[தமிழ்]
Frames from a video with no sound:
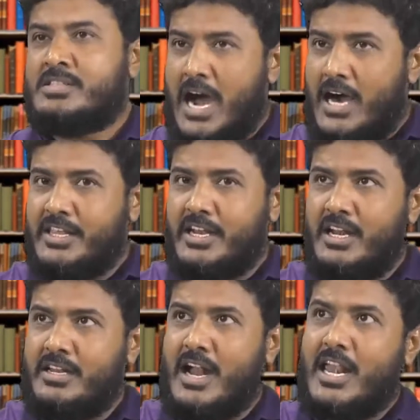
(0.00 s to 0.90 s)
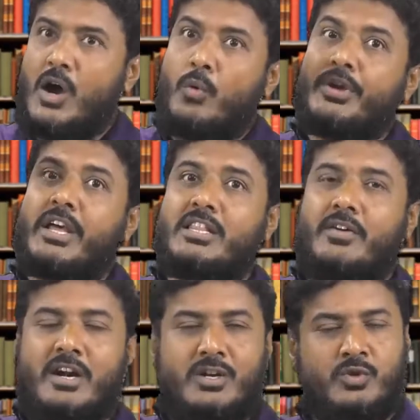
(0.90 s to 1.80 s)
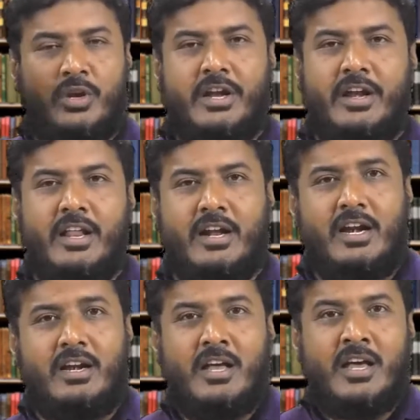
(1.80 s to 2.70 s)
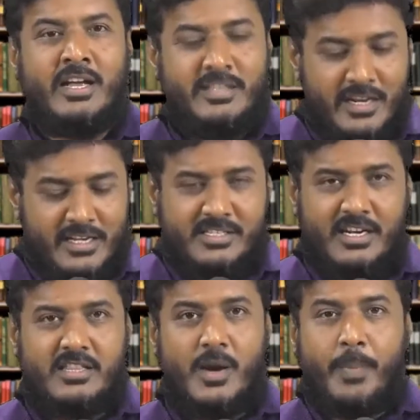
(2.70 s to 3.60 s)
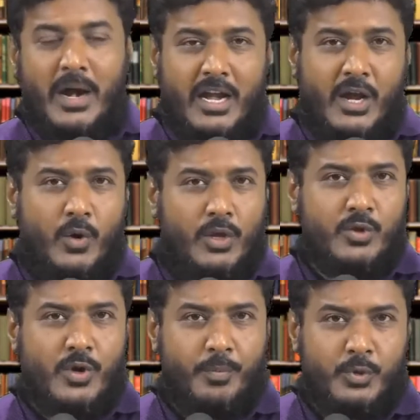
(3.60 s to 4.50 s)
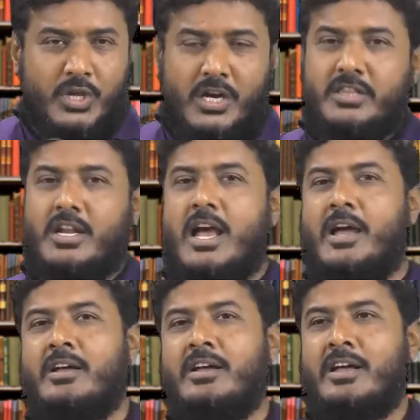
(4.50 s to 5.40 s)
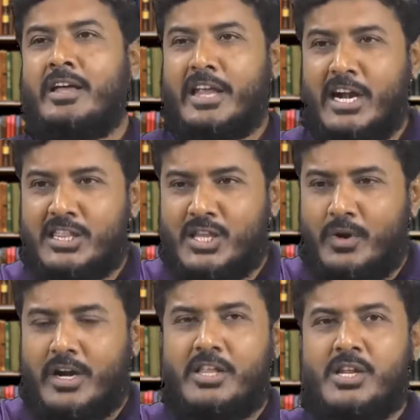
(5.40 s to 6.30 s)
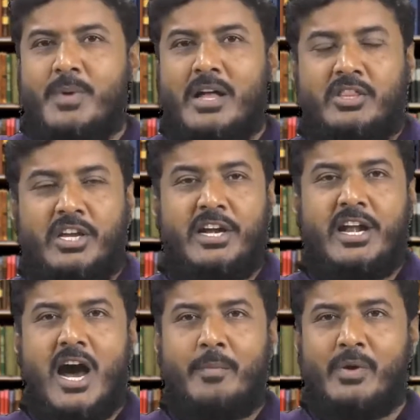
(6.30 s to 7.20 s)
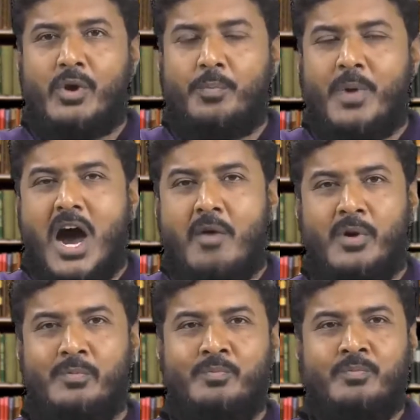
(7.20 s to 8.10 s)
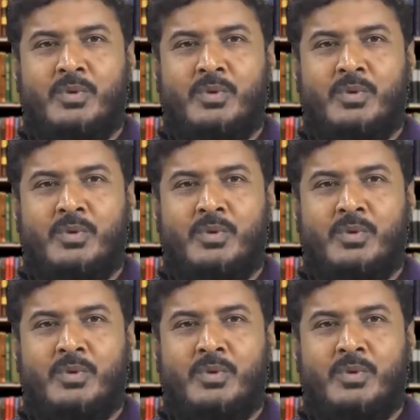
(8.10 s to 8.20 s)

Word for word: ஜாதிகளினால் நாங்கள் உயர்ந்தவர்கள் என்று சொல்லுகின்றீர்கள் இந்த லட்சணத்தில் பள்ளிக்கூடத்தினுடைய புத்தகத்தில் எடுத்தவொன்னு எழுதியிருப்பான் தீண்டாமை ஒரு பாவம்